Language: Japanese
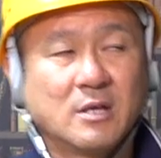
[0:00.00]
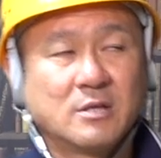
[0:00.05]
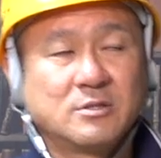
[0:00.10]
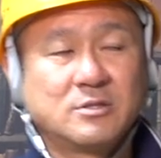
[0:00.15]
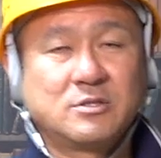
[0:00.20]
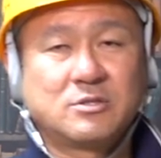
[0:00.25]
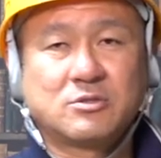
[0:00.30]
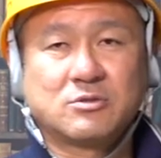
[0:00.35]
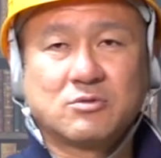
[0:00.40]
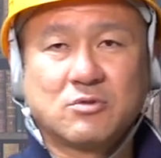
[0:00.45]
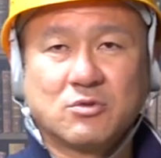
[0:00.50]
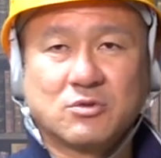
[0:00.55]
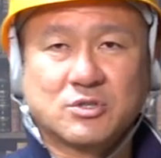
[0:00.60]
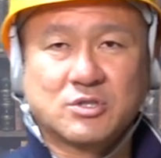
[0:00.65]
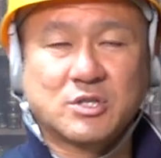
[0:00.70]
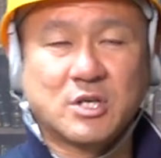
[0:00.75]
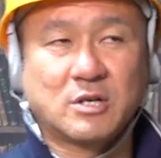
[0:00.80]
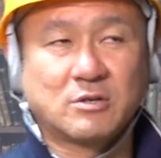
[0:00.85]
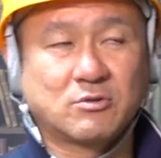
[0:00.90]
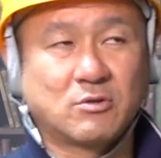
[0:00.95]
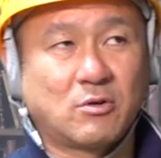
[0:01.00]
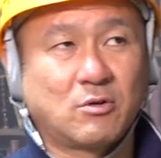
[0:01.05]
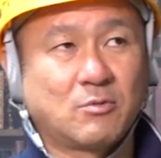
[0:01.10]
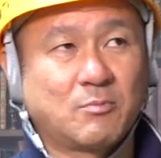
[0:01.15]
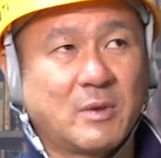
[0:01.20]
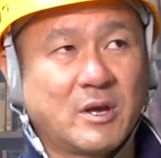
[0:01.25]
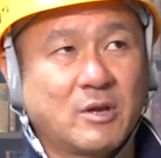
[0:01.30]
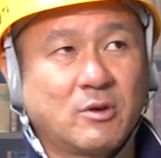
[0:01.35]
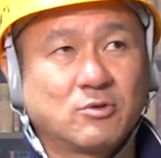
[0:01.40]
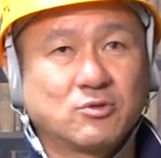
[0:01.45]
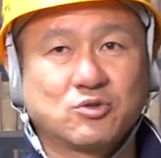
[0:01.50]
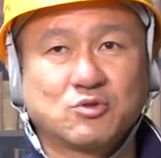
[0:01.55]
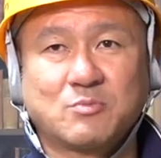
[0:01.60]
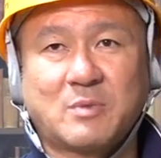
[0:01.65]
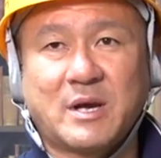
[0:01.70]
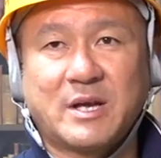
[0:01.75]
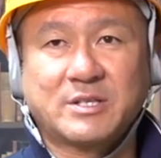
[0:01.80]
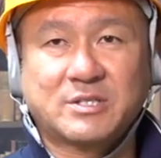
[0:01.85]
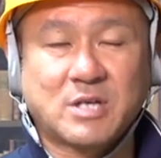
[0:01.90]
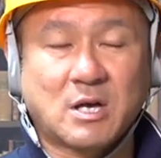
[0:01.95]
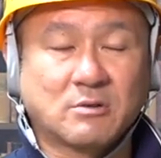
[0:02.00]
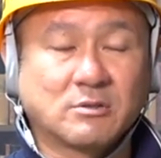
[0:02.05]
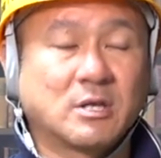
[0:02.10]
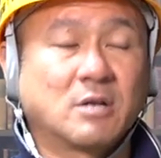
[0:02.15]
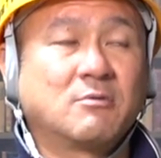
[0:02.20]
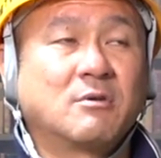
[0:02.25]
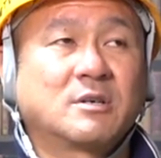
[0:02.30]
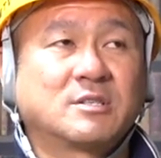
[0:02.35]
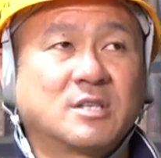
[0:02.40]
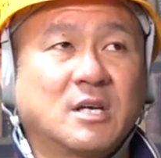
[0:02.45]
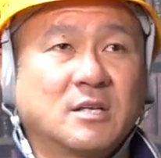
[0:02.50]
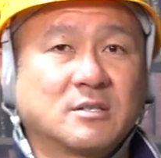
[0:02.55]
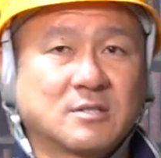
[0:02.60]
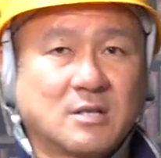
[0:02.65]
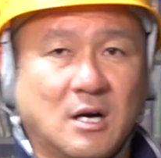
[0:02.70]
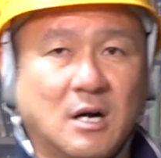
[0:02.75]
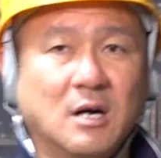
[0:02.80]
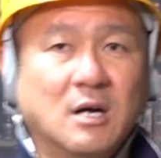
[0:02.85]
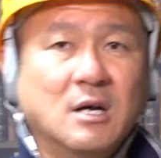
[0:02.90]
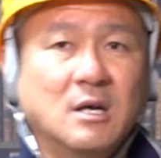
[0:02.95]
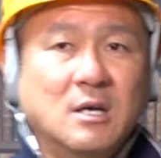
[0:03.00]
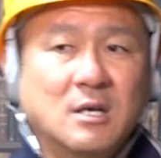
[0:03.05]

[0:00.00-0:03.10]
25日出ると、まあ40万円近くなるわけじゃないですか。